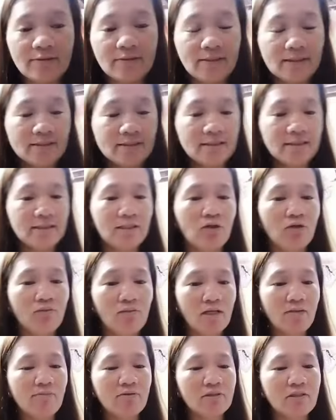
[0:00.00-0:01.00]
Kanina,
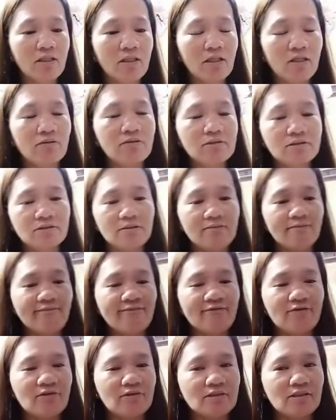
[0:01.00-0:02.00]
umabot lang ako sa
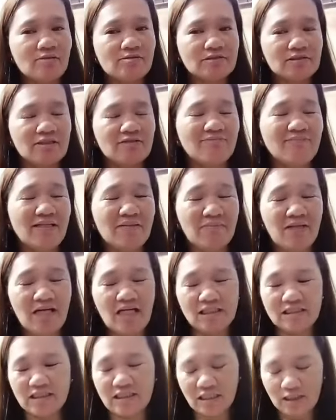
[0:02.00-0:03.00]

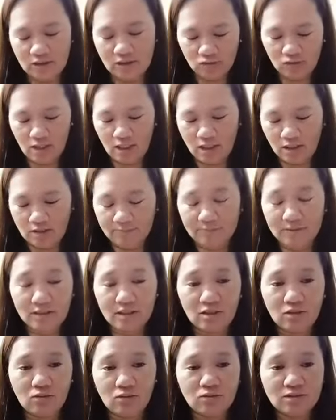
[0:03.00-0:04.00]
4,500 yung aking
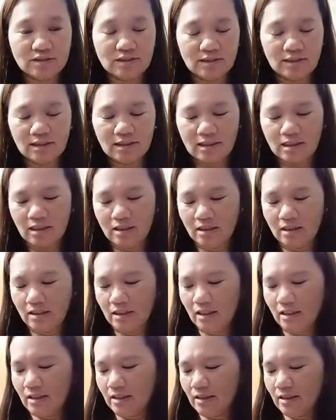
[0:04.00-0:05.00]
pinang-grocery.
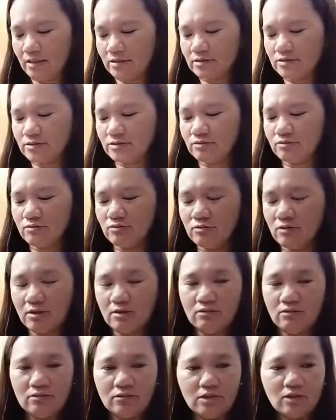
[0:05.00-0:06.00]
Ayan, so,
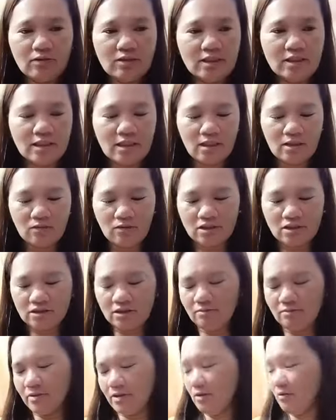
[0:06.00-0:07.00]
una kong ginagawa,
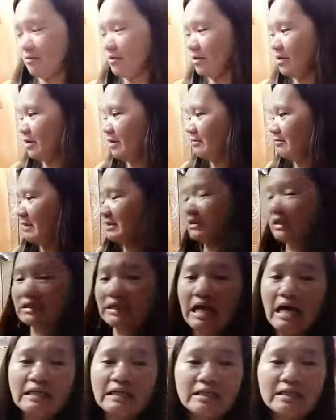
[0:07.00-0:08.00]
syempre,
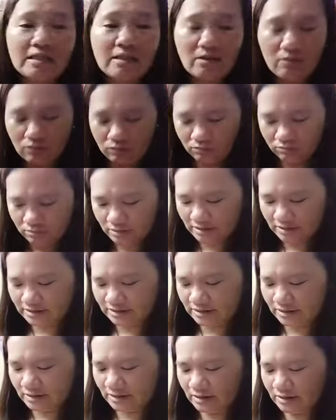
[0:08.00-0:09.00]
nagtataging ako
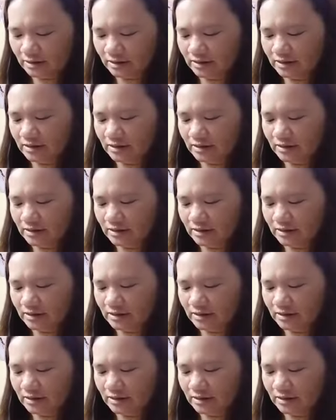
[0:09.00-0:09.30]
kasi